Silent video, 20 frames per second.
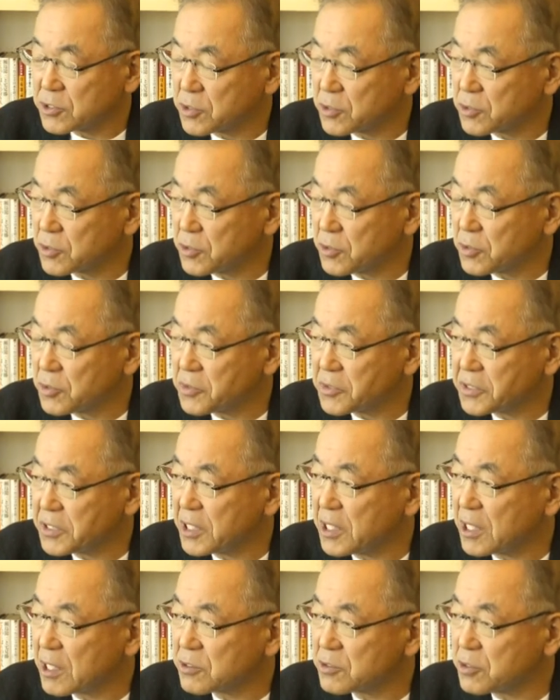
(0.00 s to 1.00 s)
長の
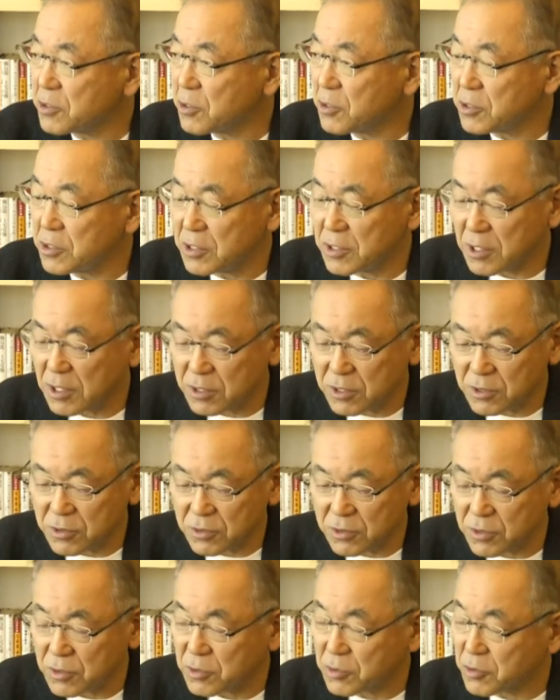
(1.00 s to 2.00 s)
制約要因になってい
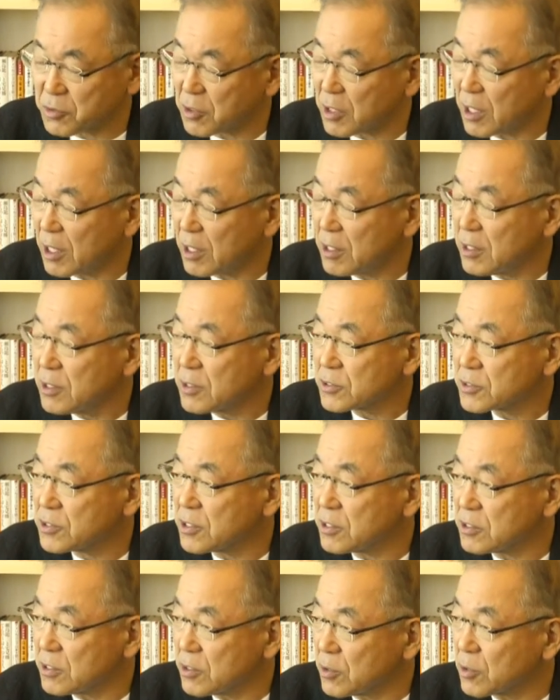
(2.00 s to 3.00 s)
るということがす
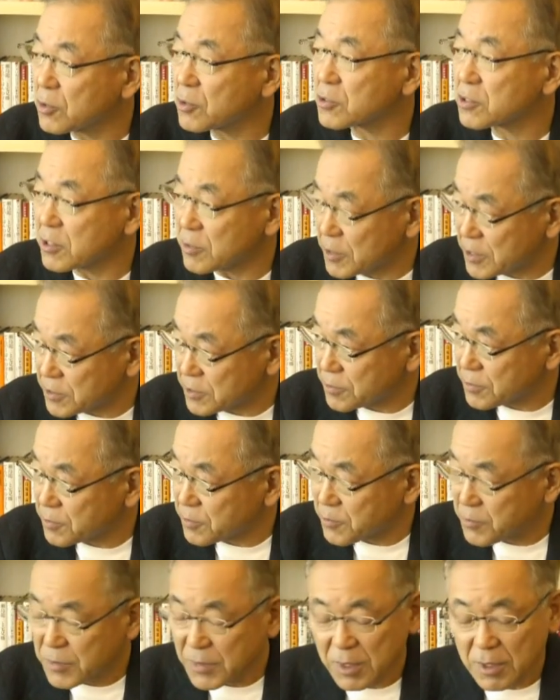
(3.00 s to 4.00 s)
でに起こっています。
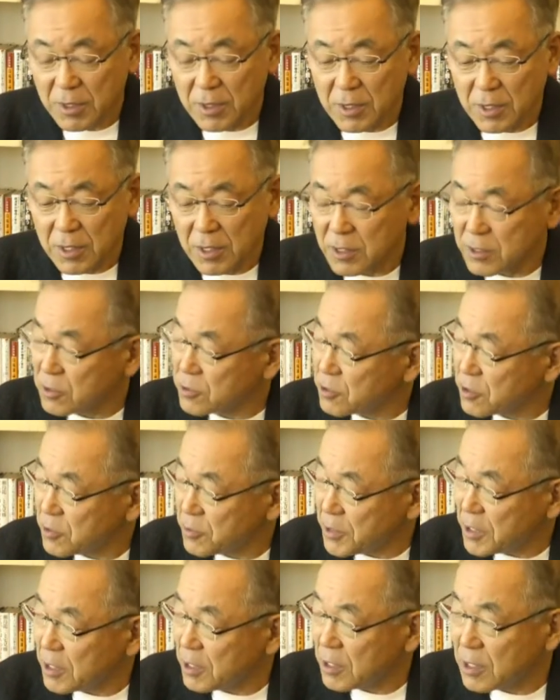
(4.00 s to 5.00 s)
例え
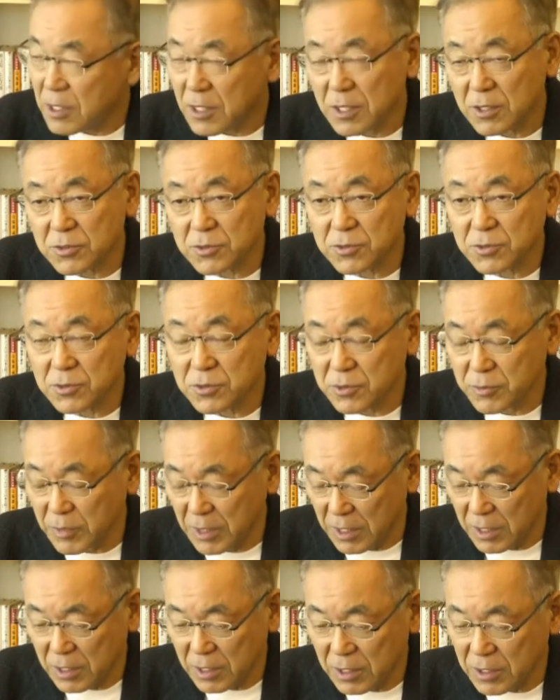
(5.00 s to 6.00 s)
ば
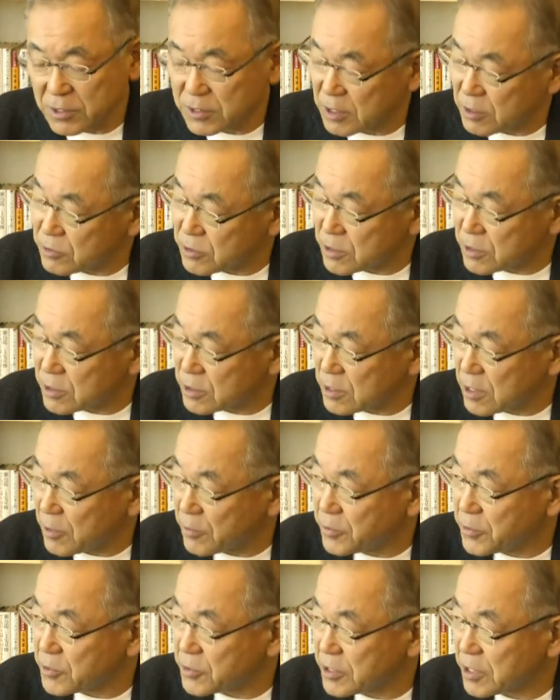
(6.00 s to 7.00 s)
一昨日
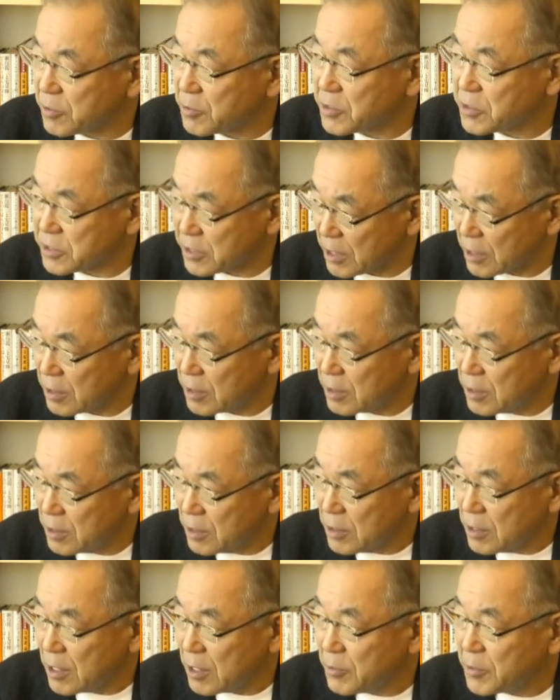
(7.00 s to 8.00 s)
発表されました
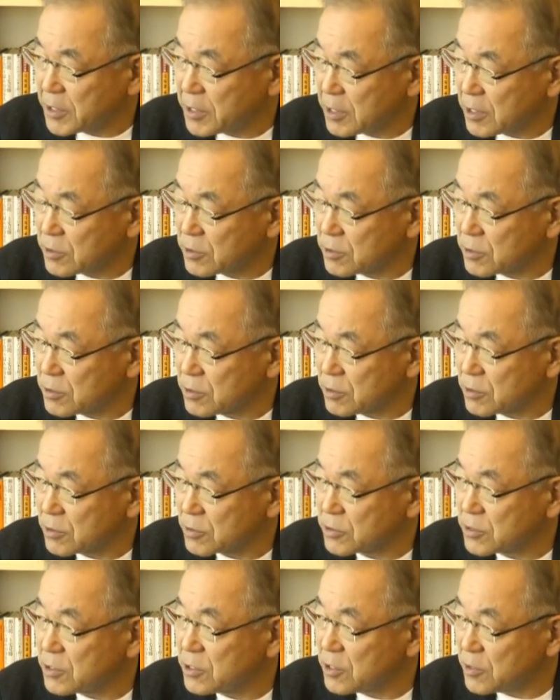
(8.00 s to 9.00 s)
アメリカ
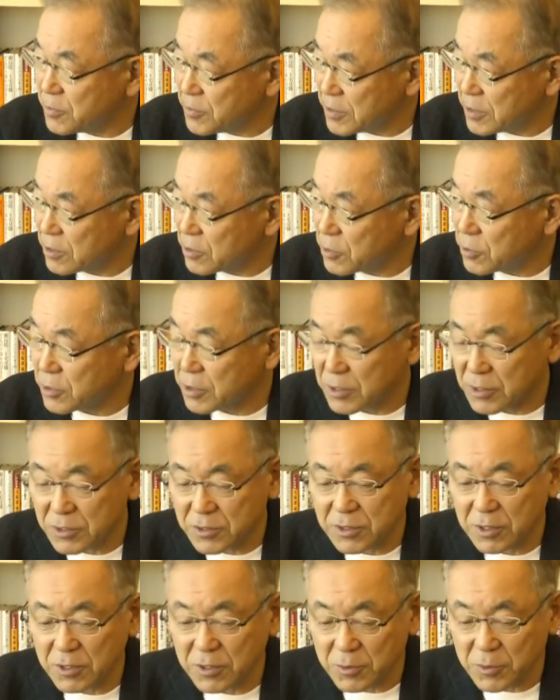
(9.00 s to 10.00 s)
の GDP 統計で
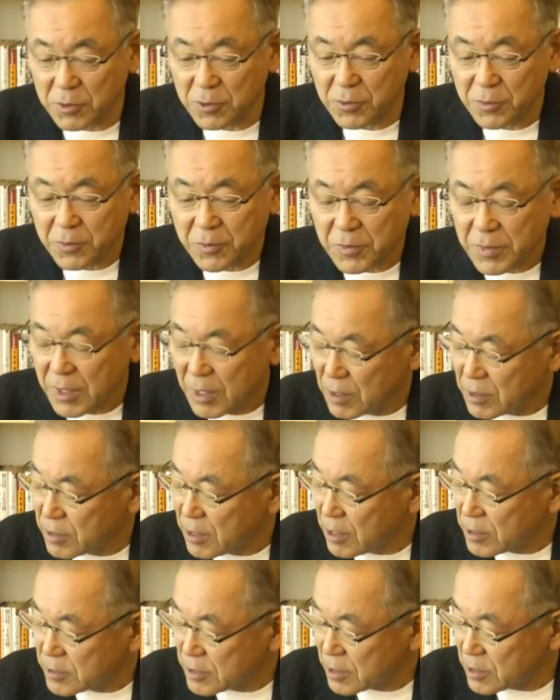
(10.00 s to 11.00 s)
すけれども、
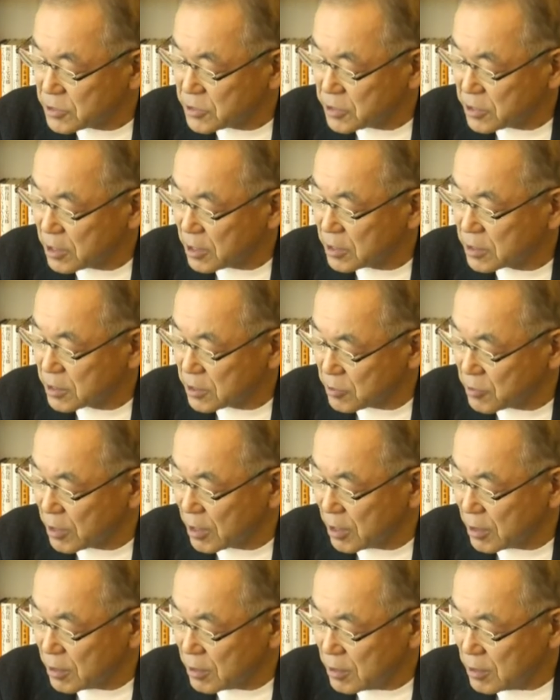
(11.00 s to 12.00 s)
第3四半期
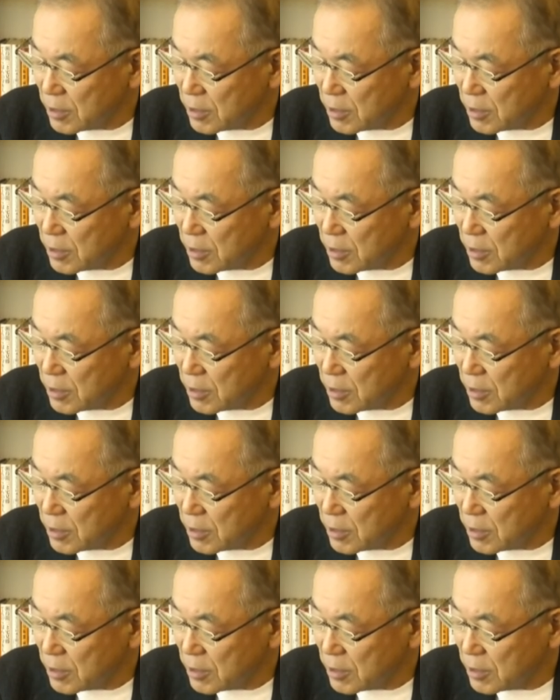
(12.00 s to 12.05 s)
は